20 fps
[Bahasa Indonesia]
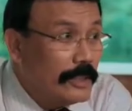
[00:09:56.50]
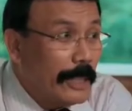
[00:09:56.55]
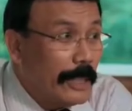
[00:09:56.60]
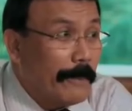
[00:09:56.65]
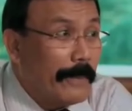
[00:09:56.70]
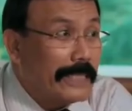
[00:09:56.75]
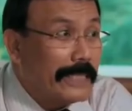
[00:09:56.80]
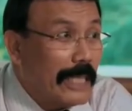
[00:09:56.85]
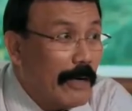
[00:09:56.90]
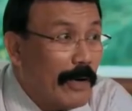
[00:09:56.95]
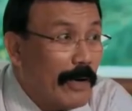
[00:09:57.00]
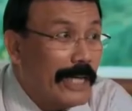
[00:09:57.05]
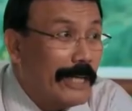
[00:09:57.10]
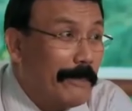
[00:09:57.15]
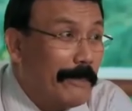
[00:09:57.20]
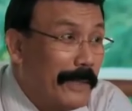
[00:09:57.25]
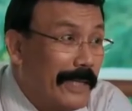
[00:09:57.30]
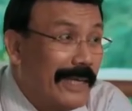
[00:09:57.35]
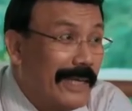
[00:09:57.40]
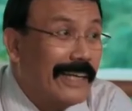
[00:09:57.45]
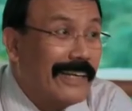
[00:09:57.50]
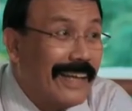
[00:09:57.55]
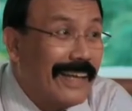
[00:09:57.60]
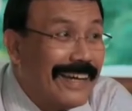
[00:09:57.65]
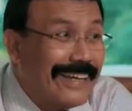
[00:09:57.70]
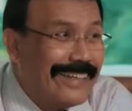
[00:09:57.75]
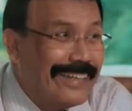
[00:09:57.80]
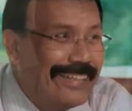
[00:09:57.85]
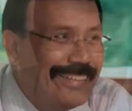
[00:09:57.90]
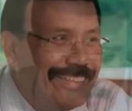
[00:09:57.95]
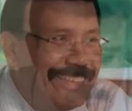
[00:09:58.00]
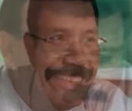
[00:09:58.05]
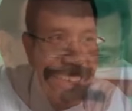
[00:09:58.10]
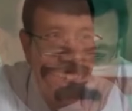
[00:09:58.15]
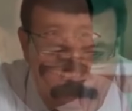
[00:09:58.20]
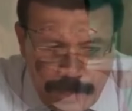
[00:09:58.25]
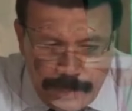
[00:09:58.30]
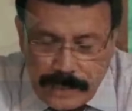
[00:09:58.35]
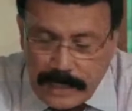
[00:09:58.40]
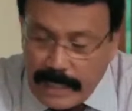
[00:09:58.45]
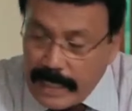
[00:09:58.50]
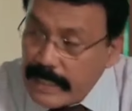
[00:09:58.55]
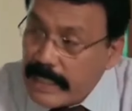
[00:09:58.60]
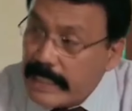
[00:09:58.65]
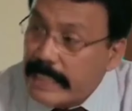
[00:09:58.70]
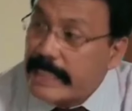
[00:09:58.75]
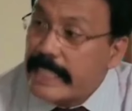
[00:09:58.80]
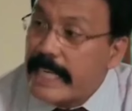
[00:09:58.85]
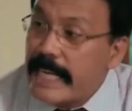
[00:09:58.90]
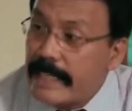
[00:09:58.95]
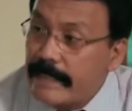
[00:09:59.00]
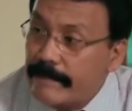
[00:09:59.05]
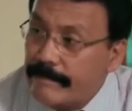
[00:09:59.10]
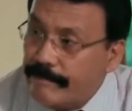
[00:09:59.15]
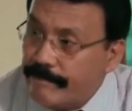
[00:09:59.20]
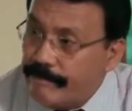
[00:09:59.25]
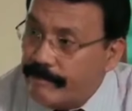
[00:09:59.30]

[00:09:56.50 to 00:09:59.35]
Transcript: hingga 2016. Ajak aja Ina,